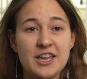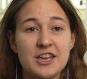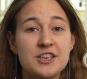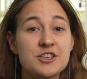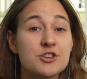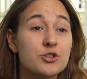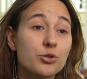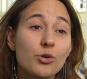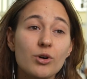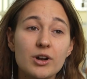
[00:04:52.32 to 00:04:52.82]
И
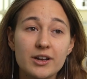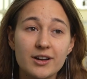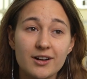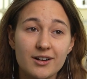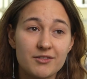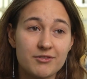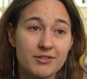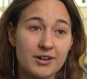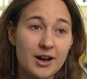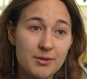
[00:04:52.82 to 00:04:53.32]
не
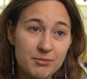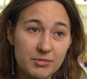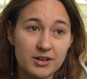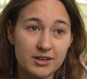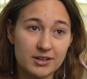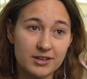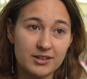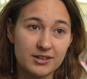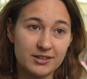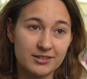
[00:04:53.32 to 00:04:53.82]
только в
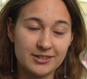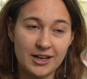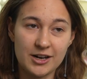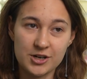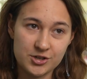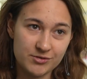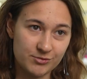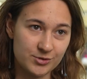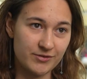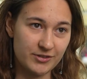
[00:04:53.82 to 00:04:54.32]
рамках
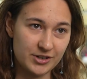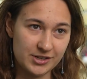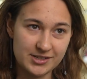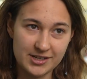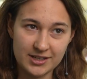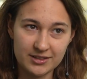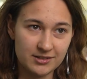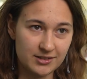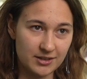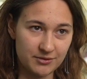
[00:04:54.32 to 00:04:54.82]
нашего
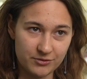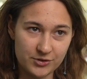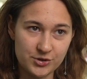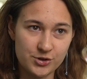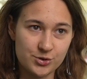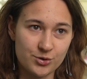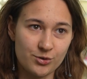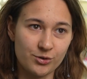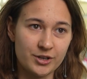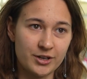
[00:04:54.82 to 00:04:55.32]
университета, там,
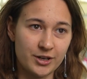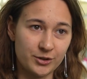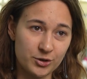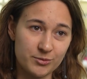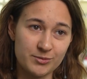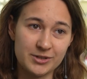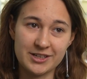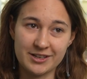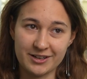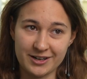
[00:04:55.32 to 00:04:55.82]
Высшей школы
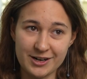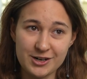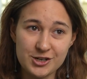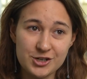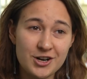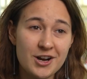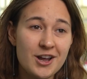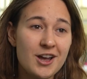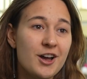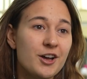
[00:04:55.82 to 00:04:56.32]
экономики
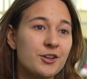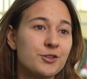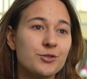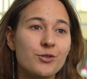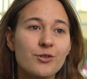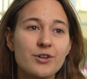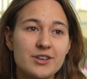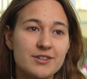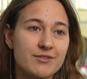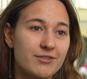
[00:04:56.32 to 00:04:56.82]
РЭШ,
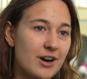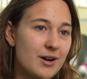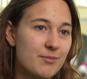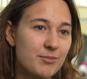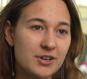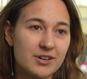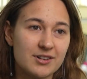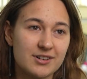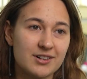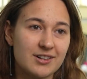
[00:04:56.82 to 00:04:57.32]
но и в
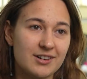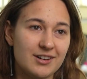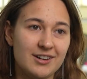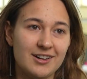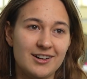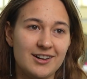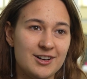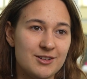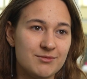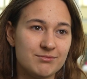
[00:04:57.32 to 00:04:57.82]
рамках
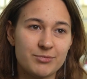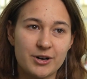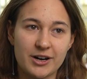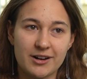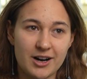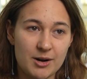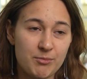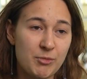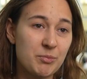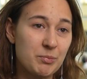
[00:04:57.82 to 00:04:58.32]
а,
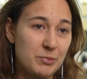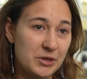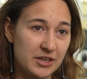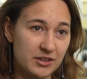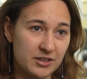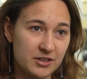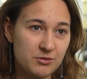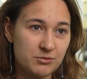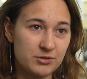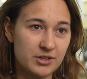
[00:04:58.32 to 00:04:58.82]
программ
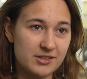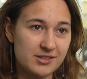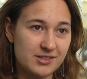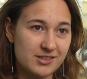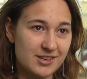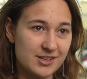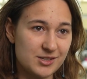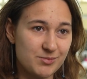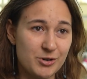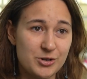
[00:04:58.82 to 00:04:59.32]
обмена. У нас
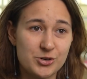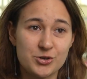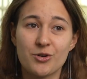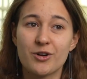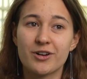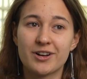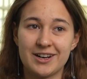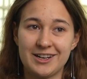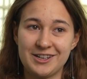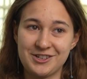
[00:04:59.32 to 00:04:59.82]
есть
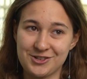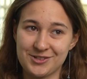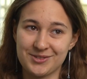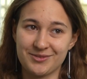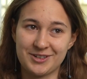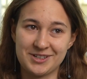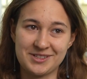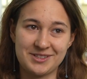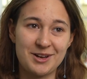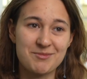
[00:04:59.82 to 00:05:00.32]
большое
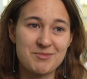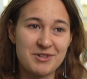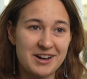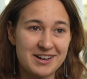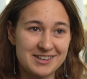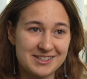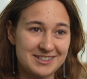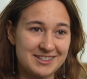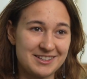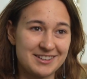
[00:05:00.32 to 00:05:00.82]
количество
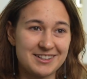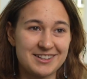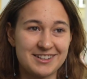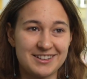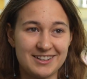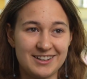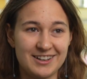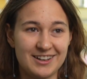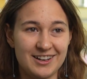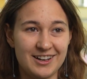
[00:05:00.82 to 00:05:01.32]
разнообразных
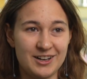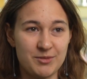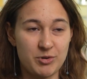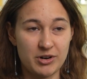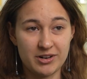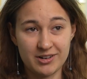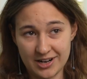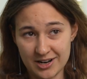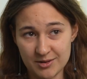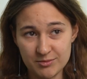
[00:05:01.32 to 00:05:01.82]
а,
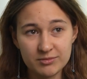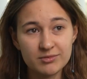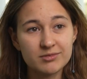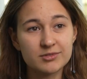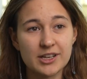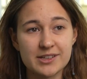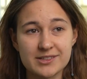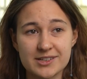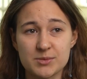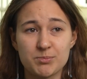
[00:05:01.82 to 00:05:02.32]
программ, у
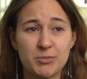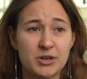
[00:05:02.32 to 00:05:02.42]
нас есть